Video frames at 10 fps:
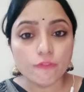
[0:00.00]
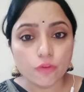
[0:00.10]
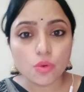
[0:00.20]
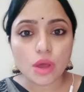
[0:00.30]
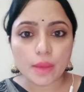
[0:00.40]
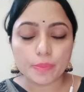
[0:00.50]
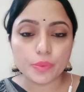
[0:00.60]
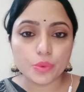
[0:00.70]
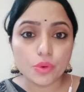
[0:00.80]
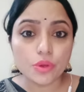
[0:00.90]
वो
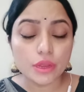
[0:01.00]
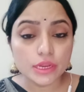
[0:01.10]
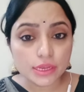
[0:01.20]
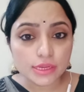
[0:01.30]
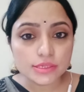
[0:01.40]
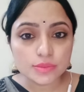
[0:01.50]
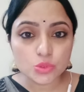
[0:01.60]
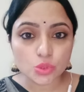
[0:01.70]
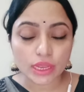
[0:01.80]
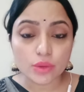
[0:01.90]
आपको रियलिज्म
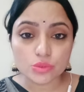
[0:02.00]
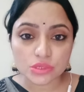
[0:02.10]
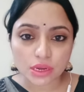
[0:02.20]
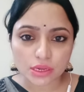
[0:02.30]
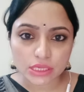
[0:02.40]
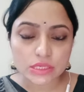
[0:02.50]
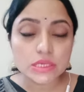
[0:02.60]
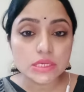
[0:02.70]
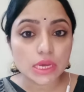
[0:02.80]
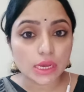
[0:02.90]
जो है उसका
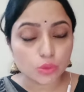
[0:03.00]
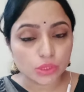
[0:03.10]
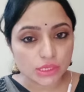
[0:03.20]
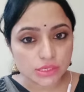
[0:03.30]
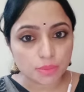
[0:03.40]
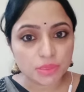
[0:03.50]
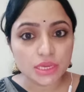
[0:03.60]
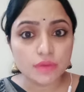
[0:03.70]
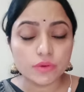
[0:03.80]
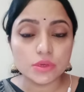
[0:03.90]
टिंज उनके
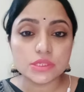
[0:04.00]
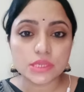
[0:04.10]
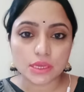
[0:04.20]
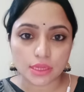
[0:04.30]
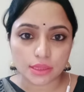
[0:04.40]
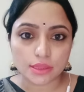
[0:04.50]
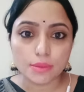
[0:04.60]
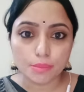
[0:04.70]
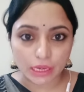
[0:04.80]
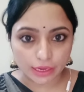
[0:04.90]
सभी वर्क्स के
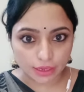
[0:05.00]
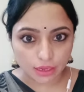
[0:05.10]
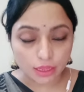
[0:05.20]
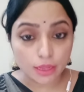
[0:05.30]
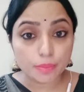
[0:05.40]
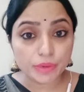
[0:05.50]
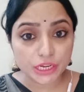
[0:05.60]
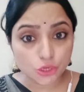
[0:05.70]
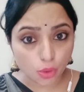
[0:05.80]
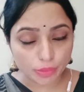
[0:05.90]
अंदर मिलेगा
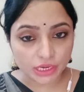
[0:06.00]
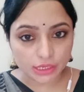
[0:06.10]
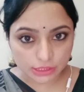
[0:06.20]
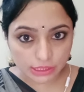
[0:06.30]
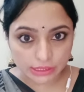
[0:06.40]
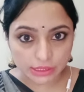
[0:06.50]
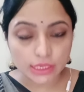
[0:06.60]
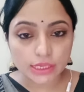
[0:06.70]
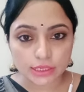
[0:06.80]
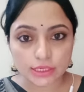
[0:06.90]
प्रीडोमिनेंटली
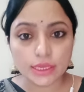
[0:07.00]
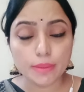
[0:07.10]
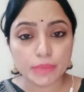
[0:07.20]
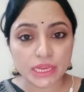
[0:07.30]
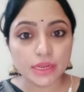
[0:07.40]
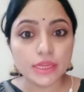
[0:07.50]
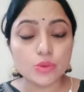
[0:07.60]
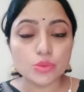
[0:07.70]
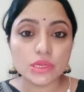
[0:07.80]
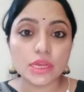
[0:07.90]
ठीक है मेनली
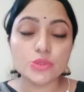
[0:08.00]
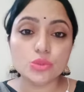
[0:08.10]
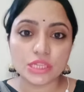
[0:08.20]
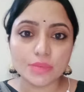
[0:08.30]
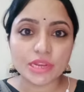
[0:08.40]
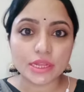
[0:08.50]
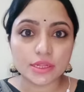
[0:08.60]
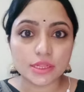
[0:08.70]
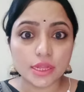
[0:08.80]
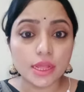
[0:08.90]
उनका जो थीम
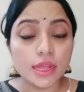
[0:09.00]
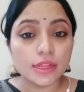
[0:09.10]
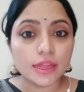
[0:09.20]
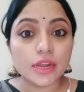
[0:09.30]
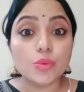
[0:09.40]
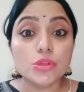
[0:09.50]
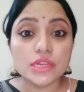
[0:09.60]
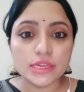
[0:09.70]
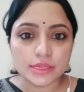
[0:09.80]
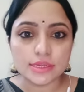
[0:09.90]
रहता था दैट वॉज
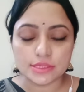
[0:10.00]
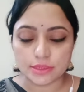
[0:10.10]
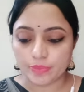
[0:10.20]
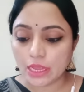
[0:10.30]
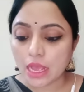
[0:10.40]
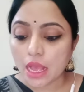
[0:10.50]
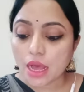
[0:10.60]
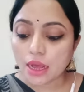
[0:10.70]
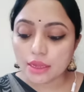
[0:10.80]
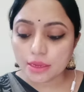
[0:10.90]
रियलिज्म
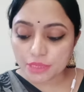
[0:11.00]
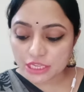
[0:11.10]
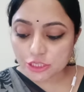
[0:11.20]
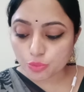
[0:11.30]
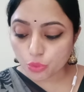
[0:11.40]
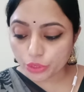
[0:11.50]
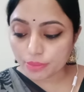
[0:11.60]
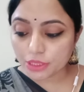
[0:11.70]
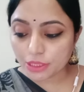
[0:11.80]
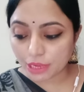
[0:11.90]
अगर हम इस
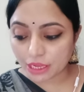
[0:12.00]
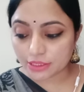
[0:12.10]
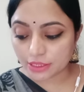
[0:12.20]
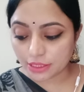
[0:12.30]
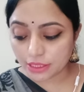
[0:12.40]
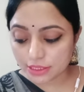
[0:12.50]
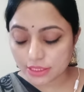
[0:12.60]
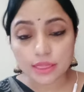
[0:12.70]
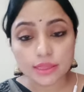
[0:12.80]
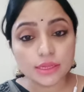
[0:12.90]
पोएम की बात करें
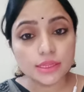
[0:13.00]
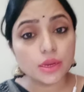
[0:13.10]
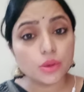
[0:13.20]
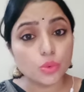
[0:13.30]
इसके अंदर देर आर